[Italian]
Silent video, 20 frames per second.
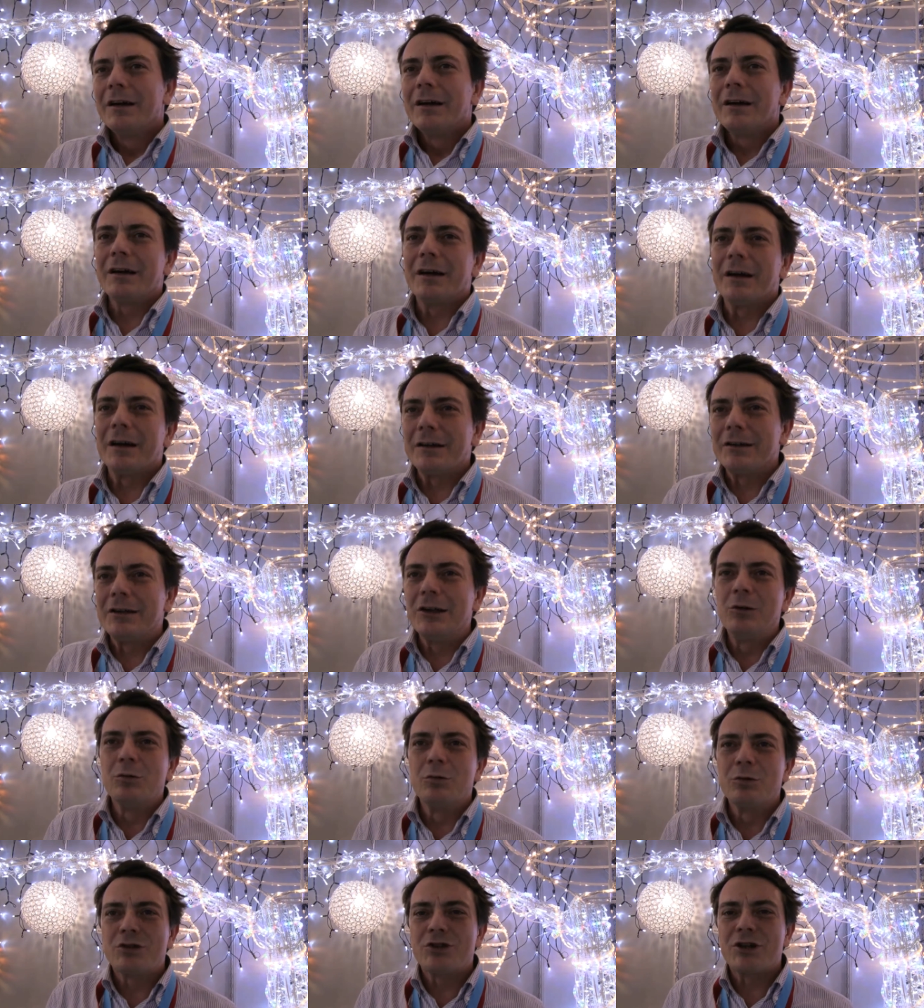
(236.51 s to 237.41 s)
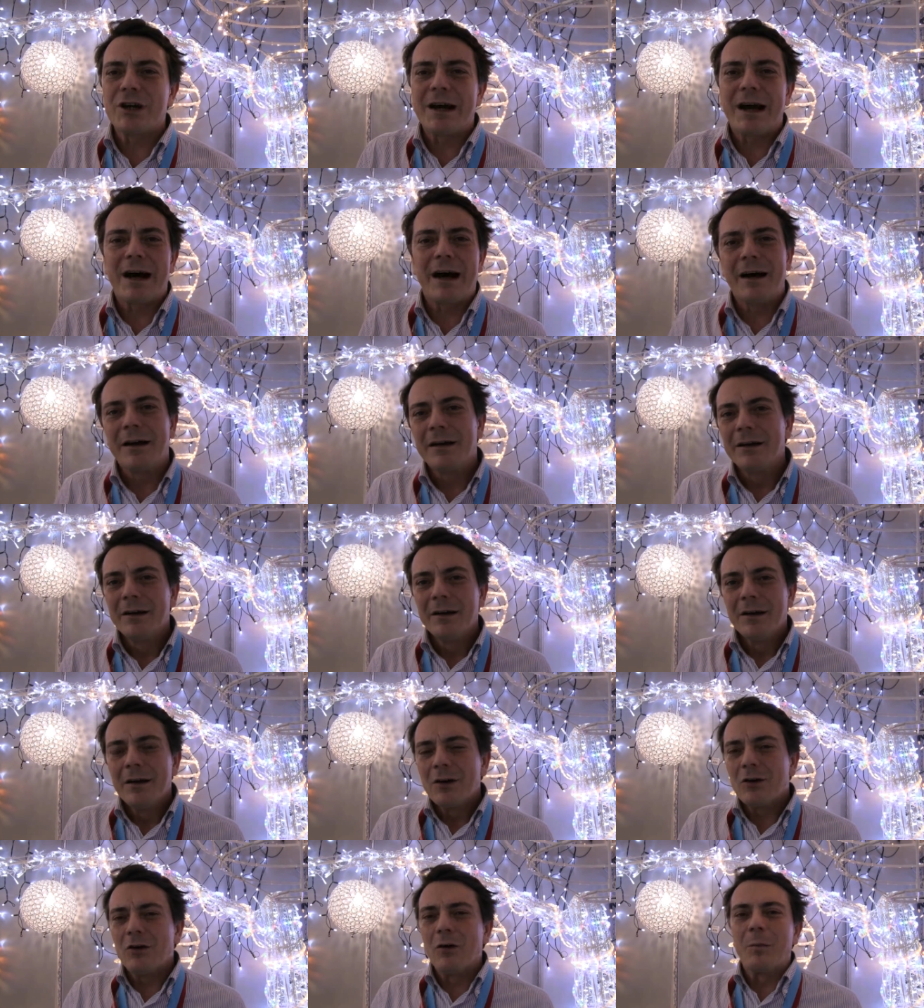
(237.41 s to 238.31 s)
eh, di luce ha
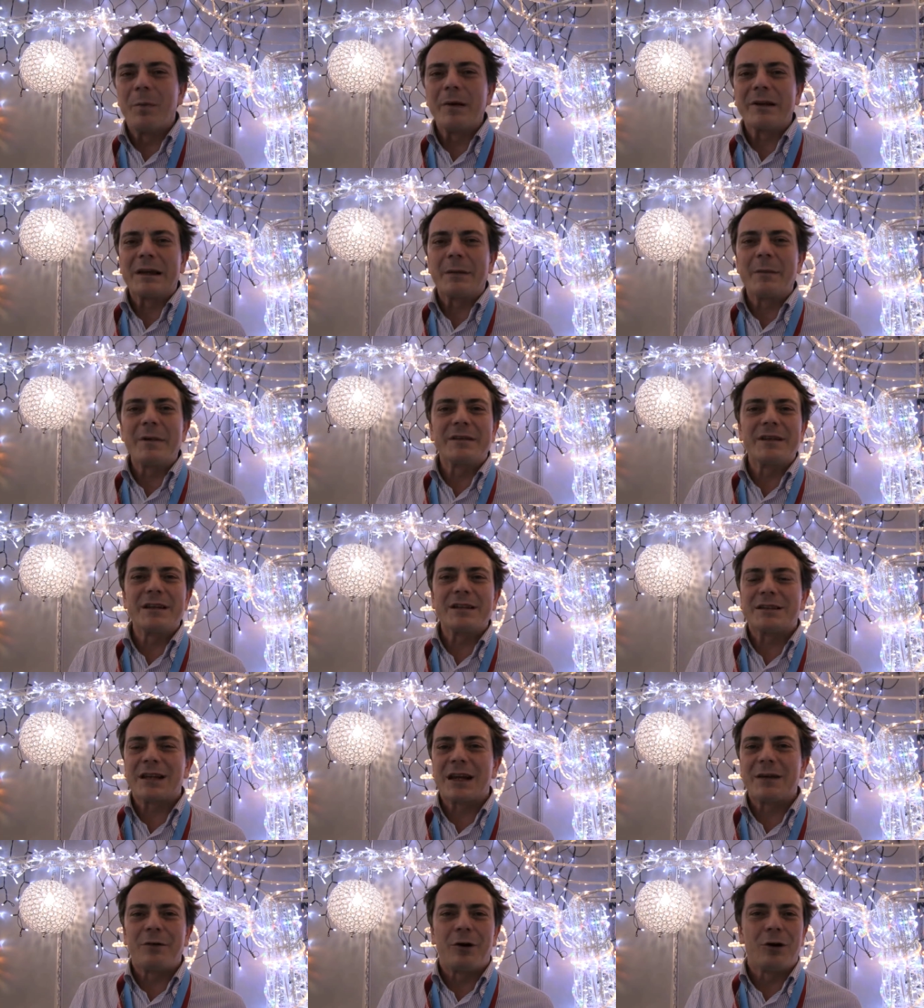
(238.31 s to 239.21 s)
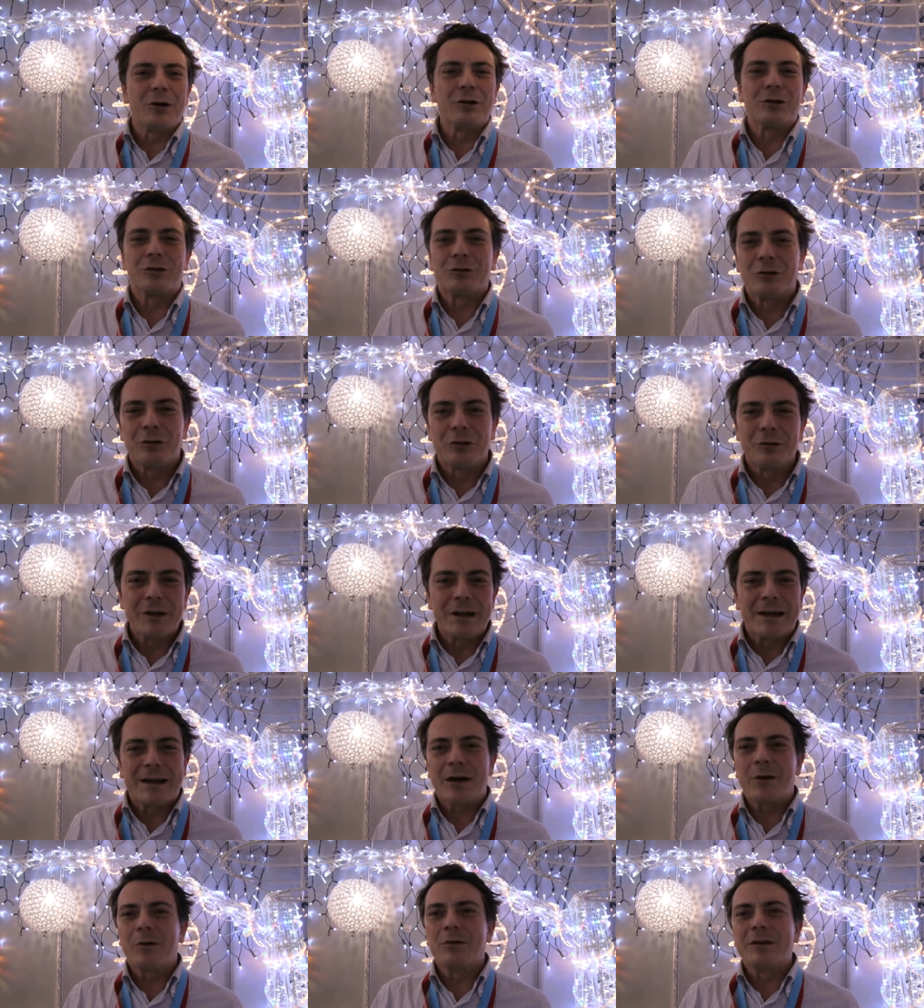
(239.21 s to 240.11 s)
completamente stravolto i
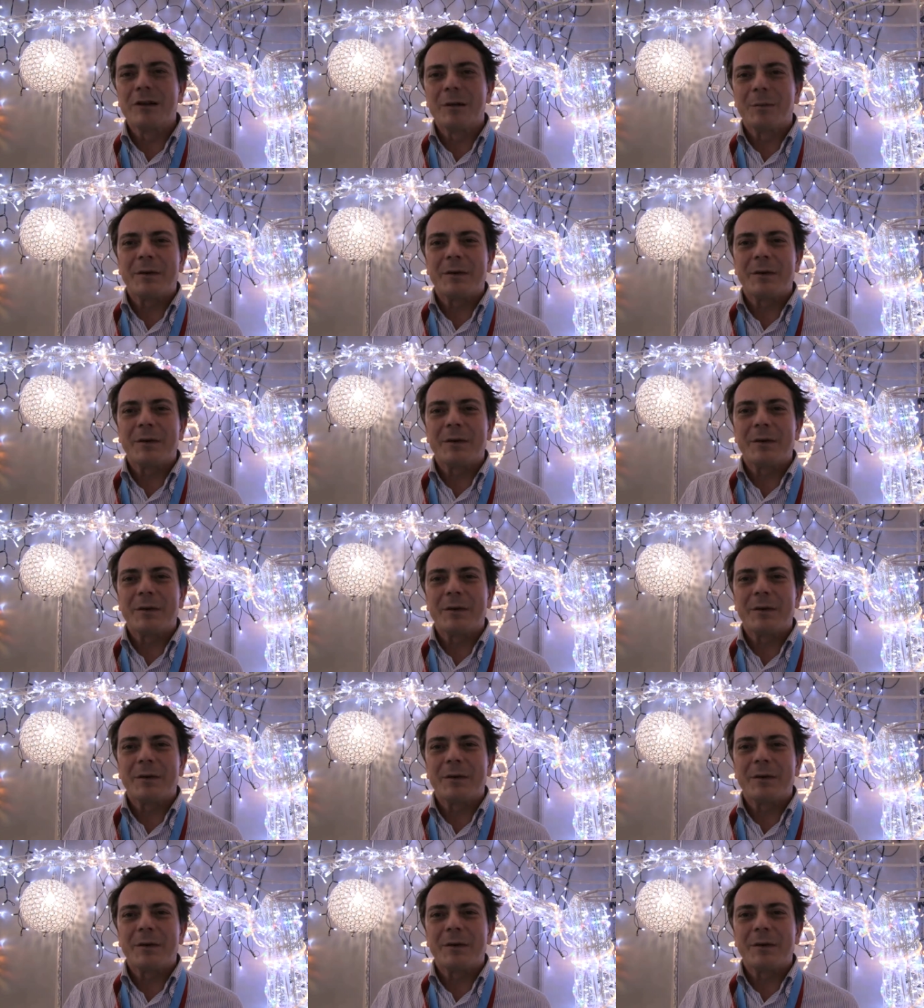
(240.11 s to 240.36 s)
canoni del